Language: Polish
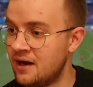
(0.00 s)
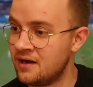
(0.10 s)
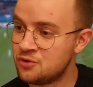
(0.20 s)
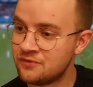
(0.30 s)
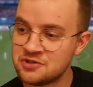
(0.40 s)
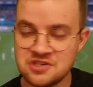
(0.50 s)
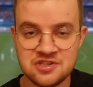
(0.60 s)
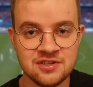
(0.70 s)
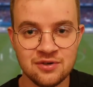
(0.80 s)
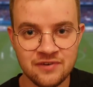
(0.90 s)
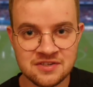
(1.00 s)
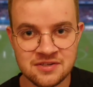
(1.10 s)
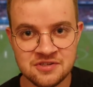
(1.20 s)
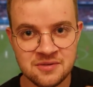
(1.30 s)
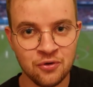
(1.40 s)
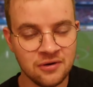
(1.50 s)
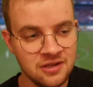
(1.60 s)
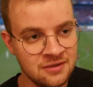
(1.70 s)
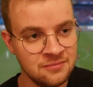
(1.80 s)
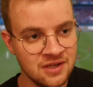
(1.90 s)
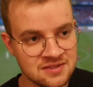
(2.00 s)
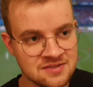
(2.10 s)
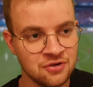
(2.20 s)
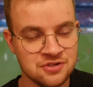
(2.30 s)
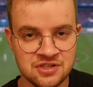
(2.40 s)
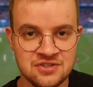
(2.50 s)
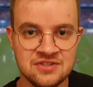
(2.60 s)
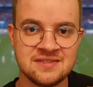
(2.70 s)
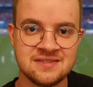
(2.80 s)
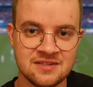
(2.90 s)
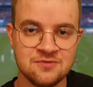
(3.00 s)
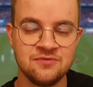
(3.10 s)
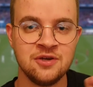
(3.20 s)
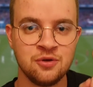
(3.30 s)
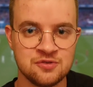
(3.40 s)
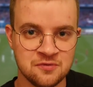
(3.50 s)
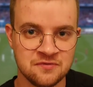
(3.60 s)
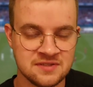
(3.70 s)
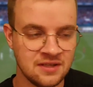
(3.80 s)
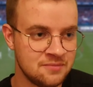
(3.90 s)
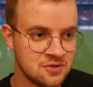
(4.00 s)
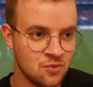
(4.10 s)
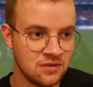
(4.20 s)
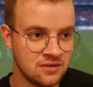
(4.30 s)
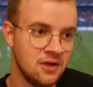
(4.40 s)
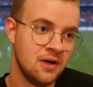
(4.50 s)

Ale równocześnie uważam, że mogli im nieco oszczędzić stresu w tej końcówce, na przykład